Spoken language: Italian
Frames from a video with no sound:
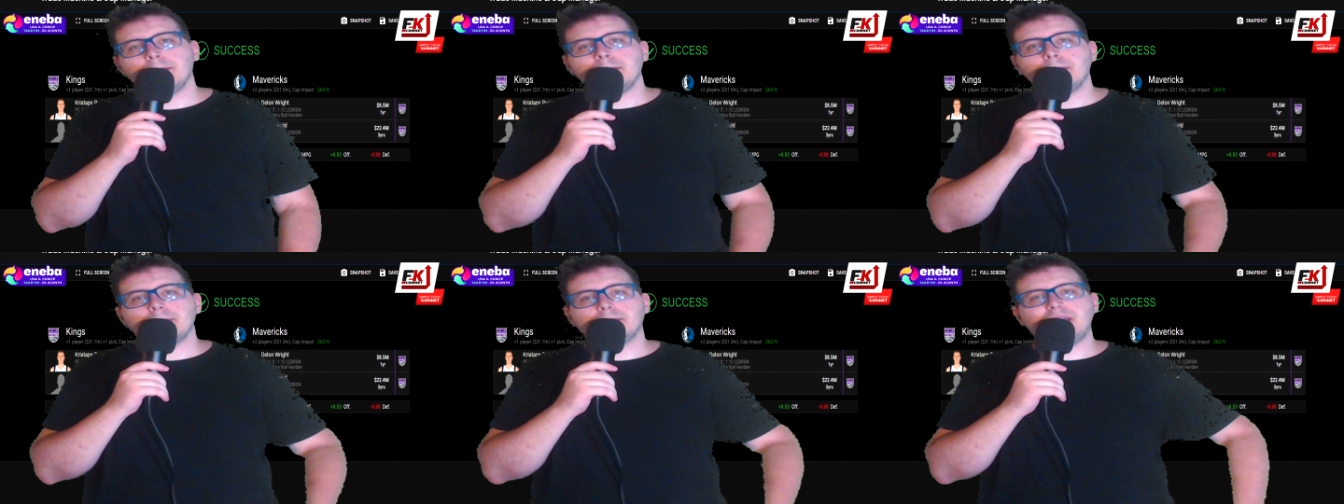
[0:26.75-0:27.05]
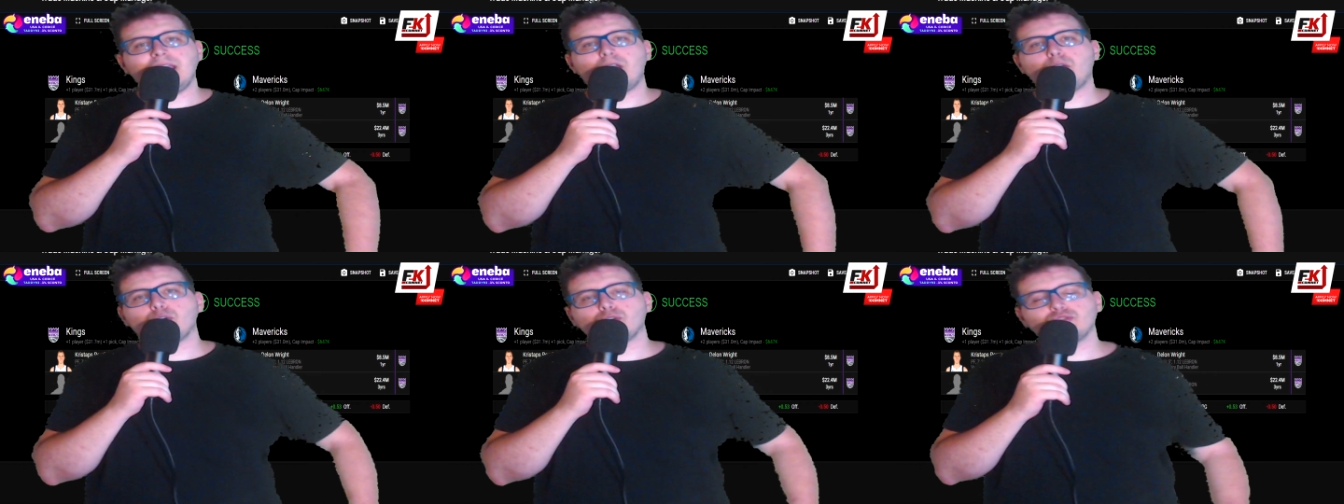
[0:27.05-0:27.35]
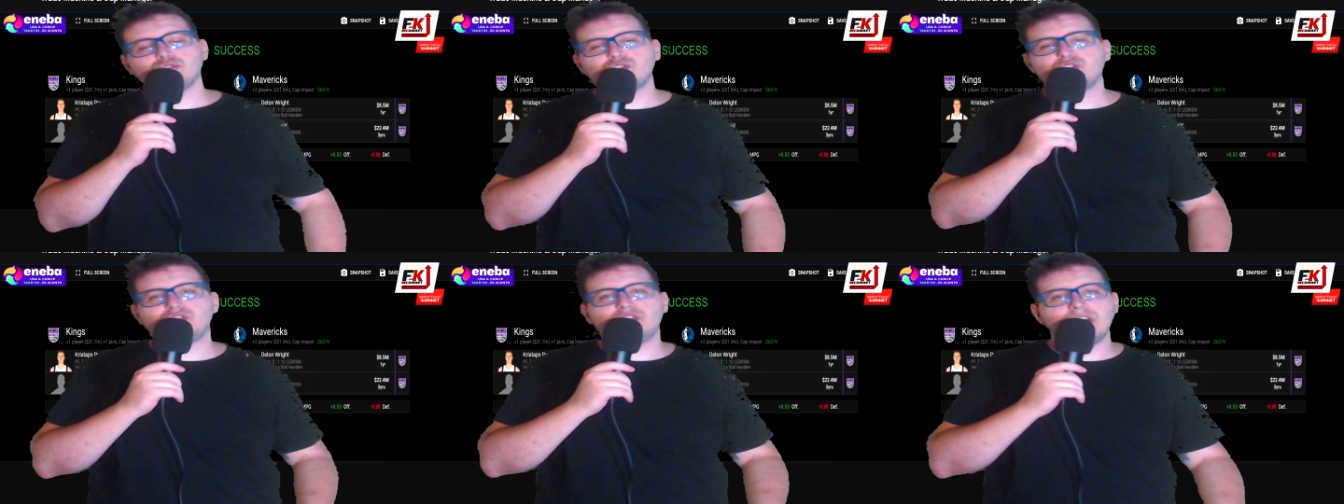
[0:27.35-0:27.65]
dei,
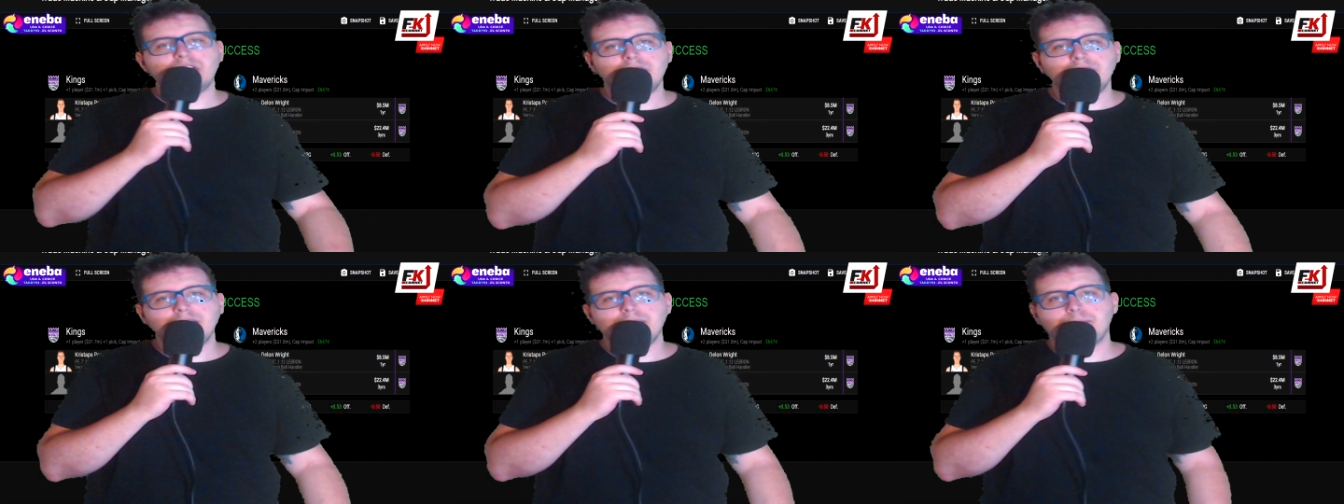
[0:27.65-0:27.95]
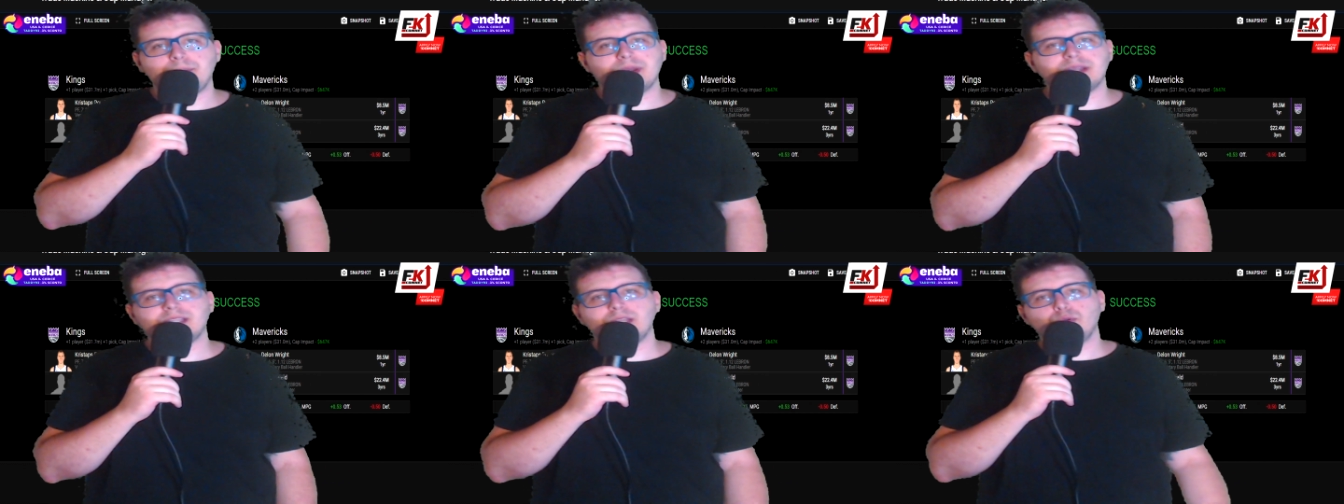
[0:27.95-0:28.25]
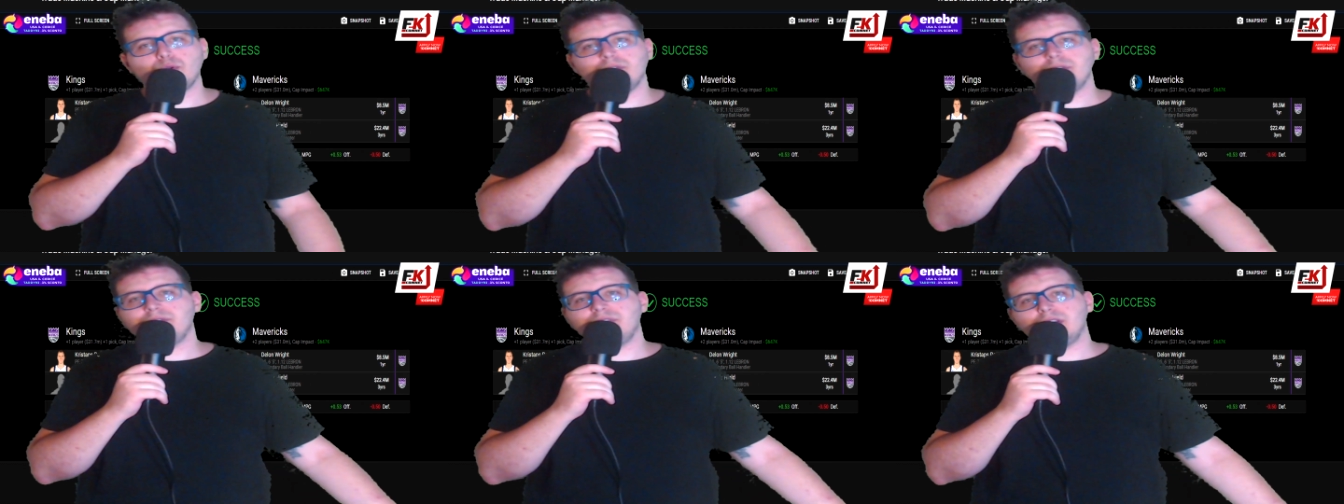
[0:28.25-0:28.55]
consigli per dei
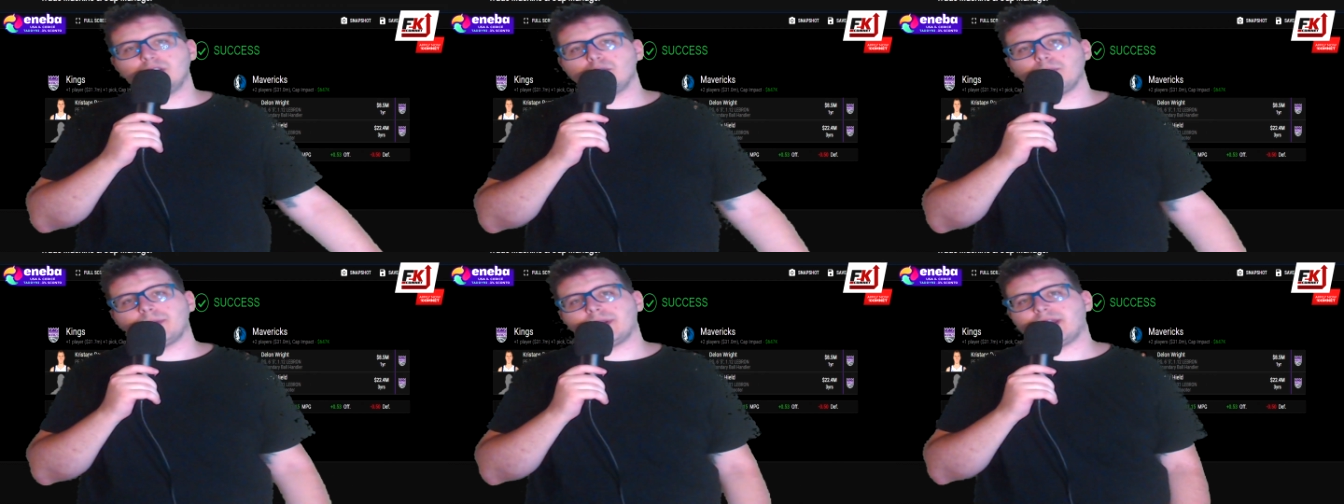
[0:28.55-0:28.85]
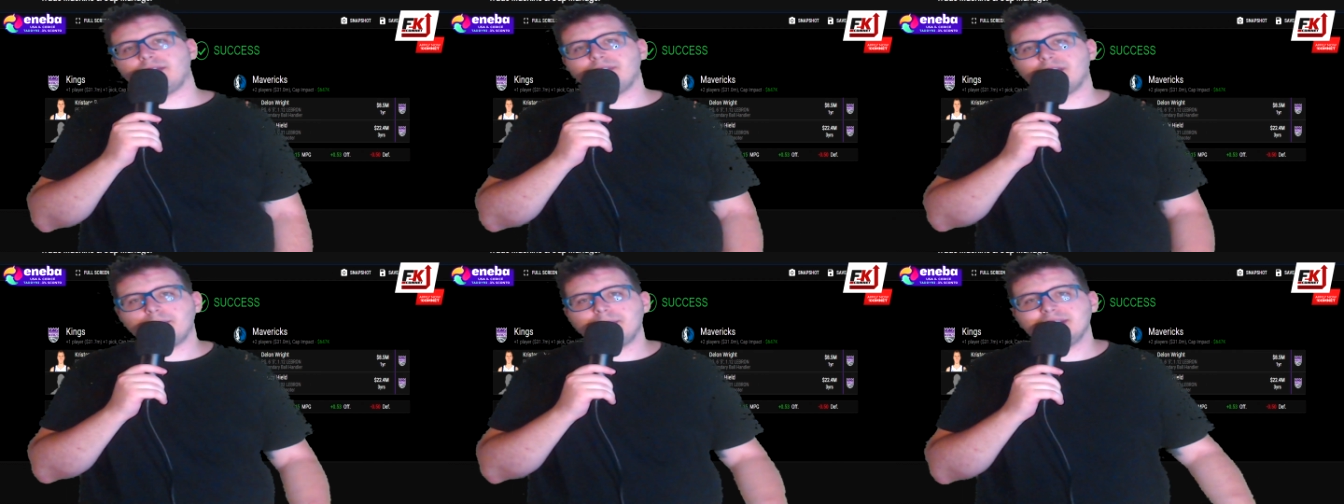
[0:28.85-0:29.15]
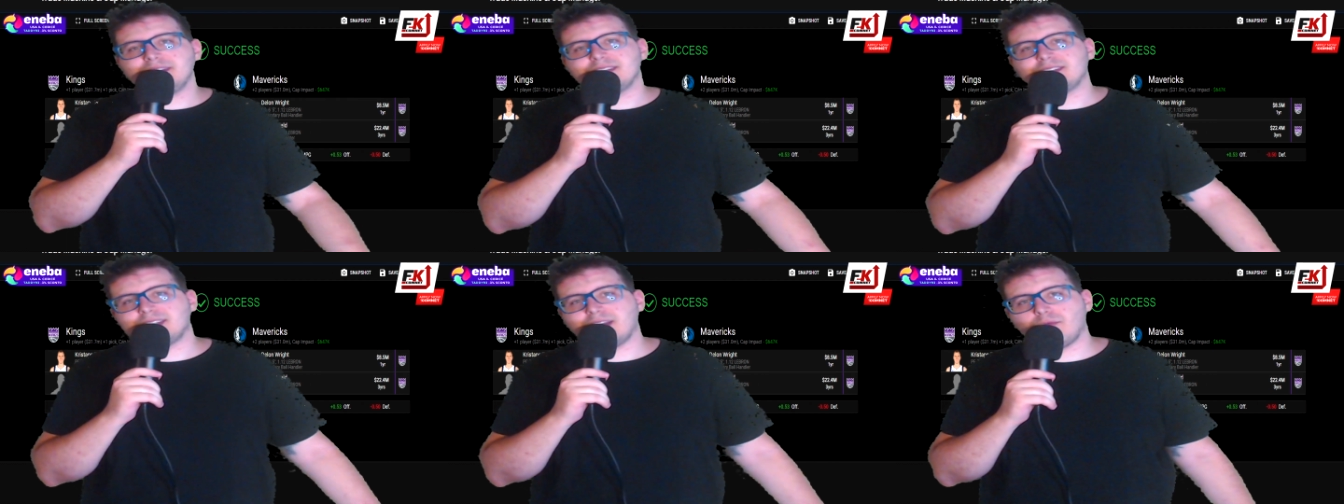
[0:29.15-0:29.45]
nuovi video perché
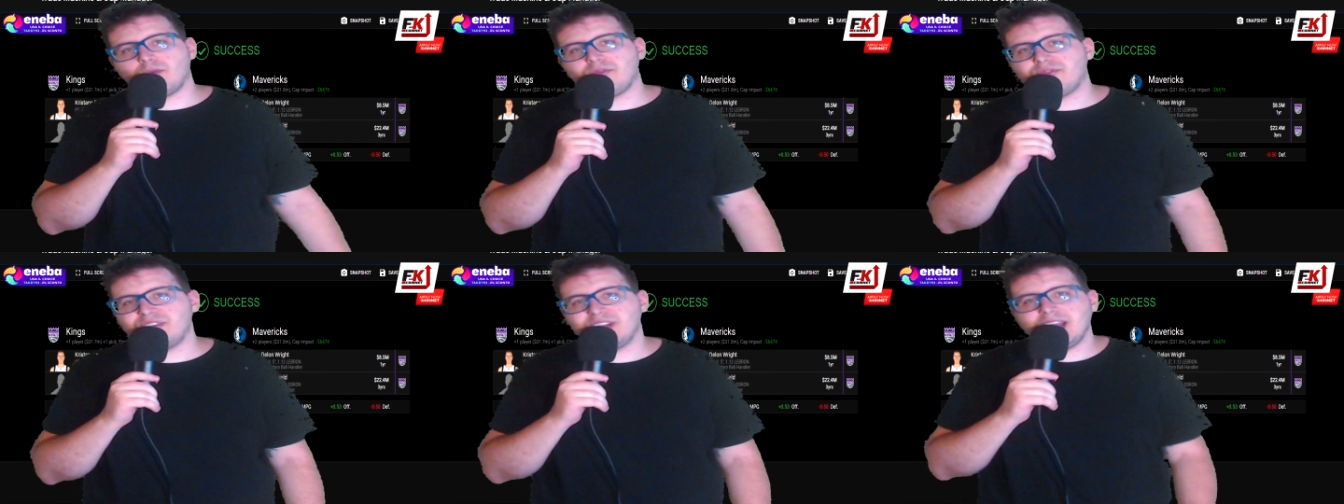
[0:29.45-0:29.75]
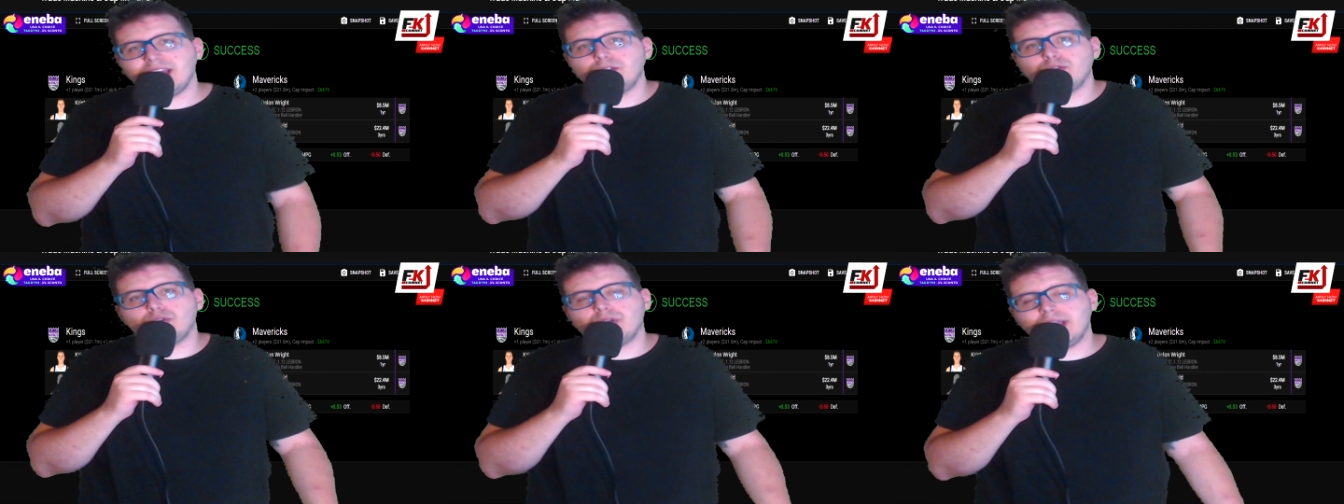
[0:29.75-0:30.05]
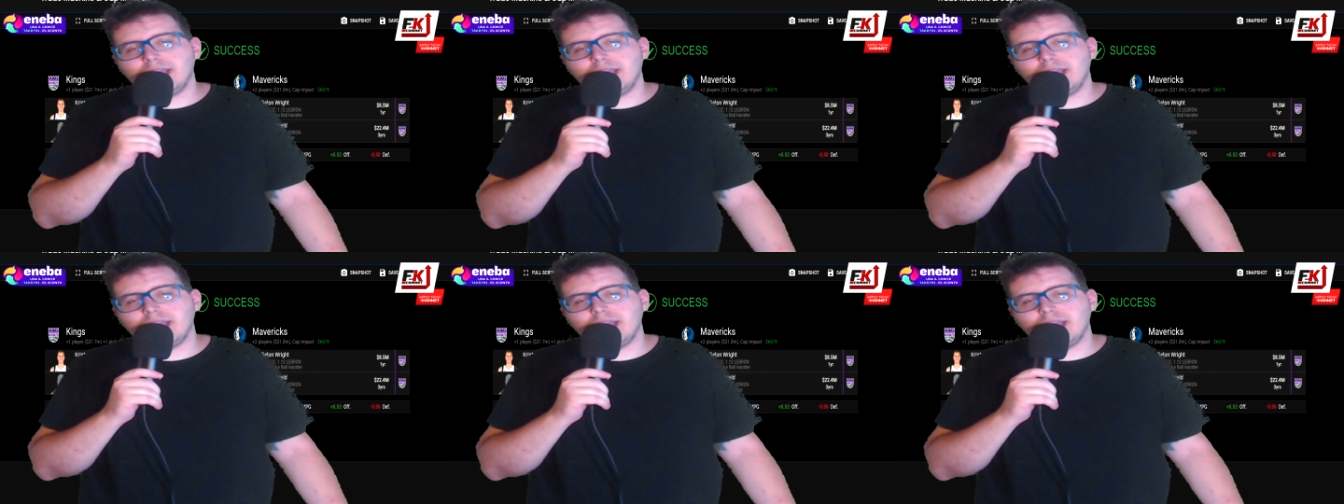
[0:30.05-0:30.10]
veramente stavo finendo le